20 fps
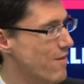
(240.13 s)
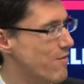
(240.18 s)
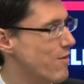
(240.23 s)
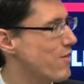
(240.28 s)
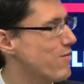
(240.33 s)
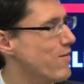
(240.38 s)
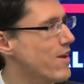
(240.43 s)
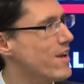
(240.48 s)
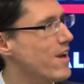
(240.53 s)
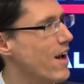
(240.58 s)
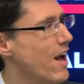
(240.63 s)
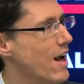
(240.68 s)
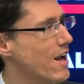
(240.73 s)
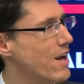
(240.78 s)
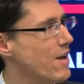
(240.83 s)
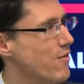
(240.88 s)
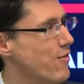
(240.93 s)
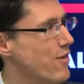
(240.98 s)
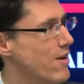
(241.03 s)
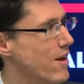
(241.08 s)
Was wird da
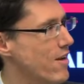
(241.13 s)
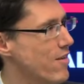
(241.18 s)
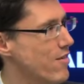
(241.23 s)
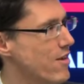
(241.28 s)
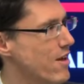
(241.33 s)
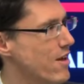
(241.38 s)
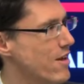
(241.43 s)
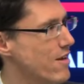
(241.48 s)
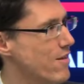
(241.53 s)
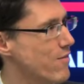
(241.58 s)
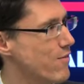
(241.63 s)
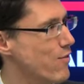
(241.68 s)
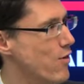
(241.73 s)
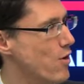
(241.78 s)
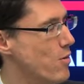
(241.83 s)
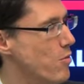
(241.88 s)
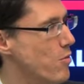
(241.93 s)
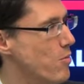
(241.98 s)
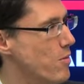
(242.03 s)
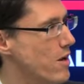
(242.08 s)
eigentlich finanziert
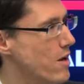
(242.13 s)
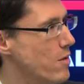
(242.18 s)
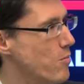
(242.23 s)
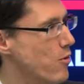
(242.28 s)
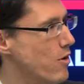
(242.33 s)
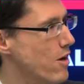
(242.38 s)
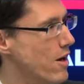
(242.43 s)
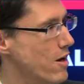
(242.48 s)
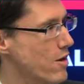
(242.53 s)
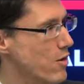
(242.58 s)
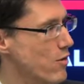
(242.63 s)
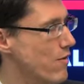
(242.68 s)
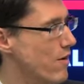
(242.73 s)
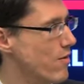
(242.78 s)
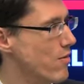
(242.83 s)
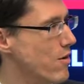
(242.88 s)
für Immobilienprojekte und